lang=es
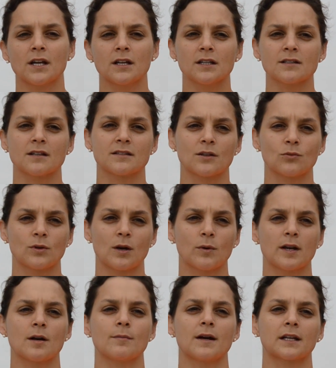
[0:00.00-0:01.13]
Aires hacer una
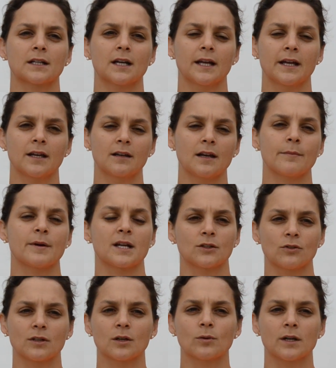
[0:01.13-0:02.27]
buena marca en la
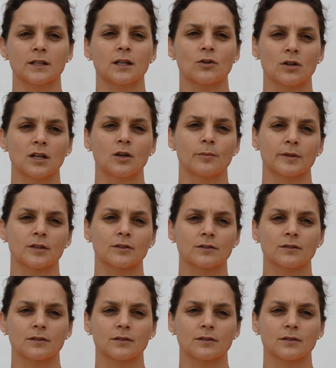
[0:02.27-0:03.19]
maratón de 42 kilómetros.